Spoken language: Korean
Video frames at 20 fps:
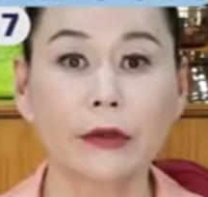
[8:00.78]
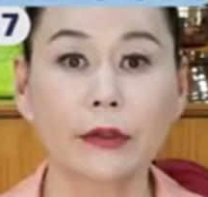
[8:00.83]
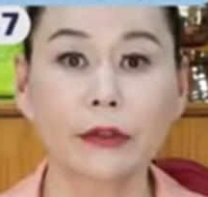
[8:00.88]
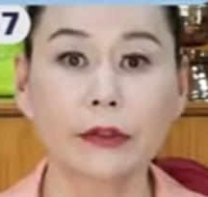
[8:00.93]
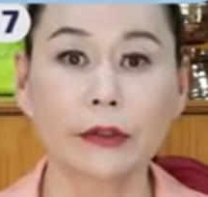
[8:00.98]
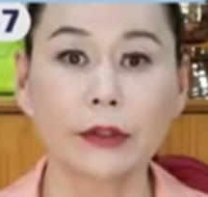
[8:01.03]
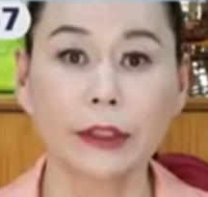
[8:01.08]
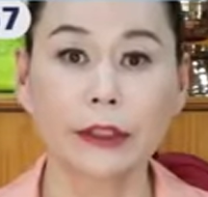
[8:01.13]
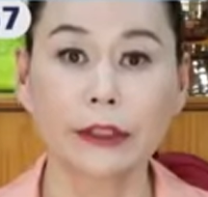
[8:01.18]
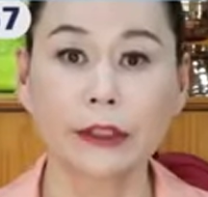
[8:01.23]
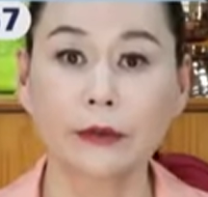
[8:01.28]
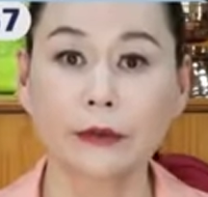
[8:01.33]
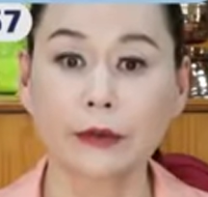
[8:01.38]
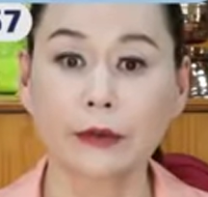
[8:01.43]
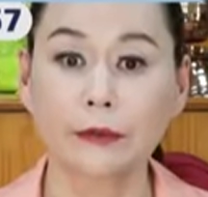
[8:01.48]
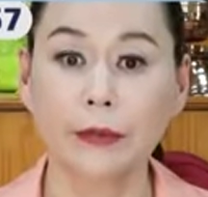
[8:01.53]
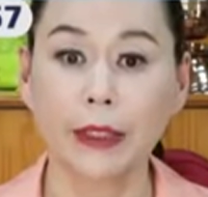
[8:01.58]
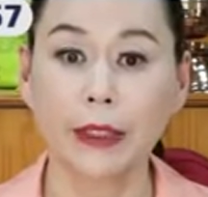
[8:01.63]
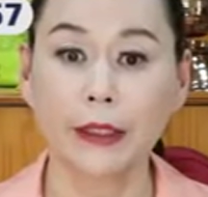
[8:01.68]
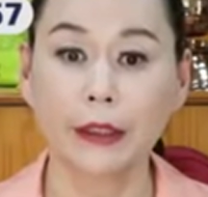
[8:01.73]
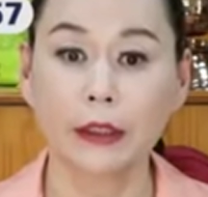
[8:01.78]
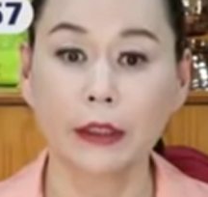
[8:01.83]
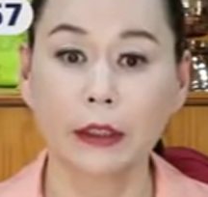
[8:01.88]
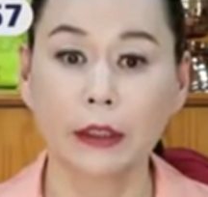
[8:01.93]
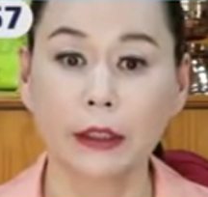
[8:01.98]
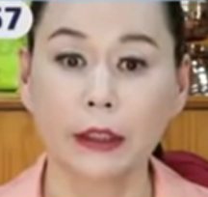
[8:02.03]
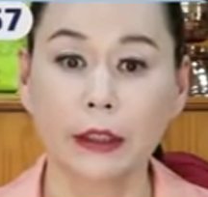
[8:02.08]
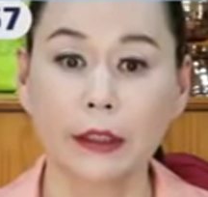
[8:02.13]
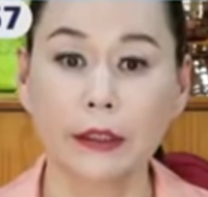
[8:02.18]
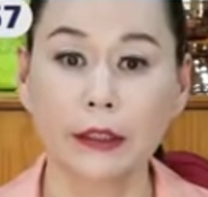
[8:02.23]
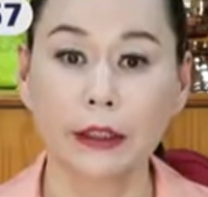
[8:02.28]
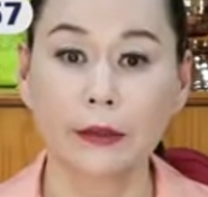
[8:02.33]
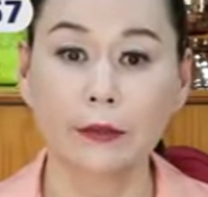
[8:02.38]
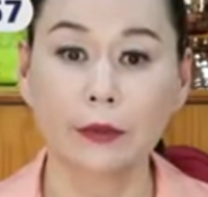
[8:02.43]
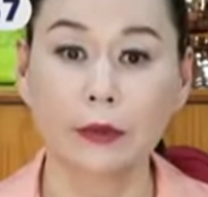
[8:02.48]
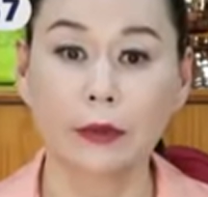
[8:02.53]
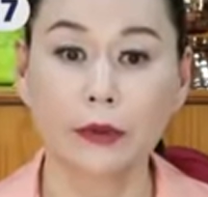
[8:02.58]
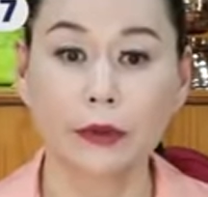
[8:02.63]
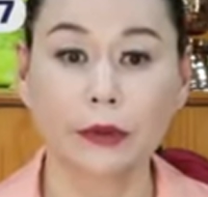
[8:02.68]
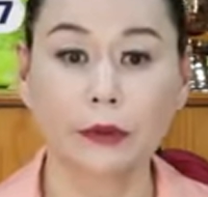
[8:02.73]
여기서 계시지만 이제
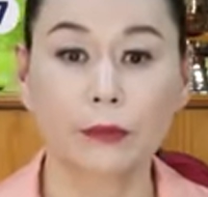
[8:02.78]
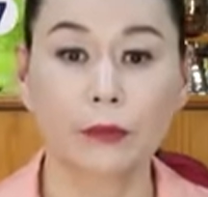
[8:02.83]
뭐,